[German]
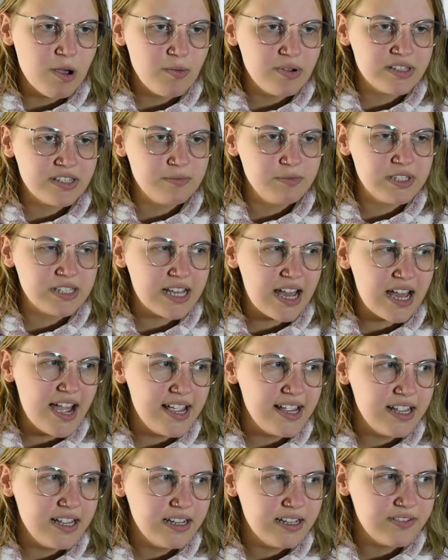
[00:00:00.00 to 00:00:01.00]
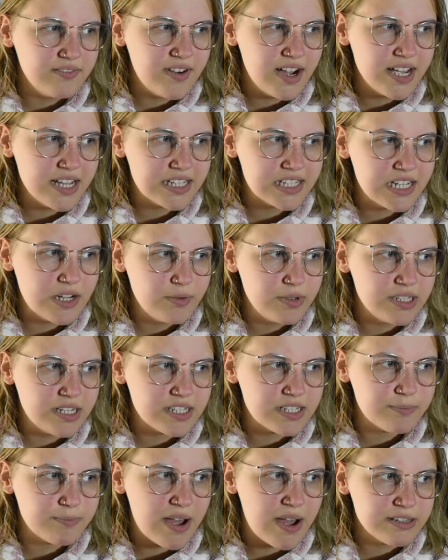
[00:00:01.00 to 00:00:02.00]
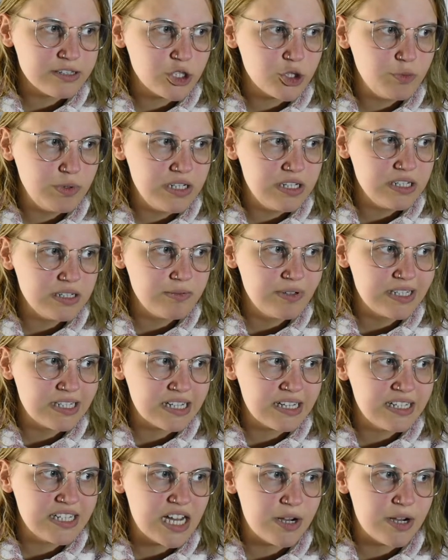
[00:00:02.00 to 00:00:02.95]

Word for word: bei Sims 3 war jetzt, glaube ich, das Basisspiel nicht mit drin,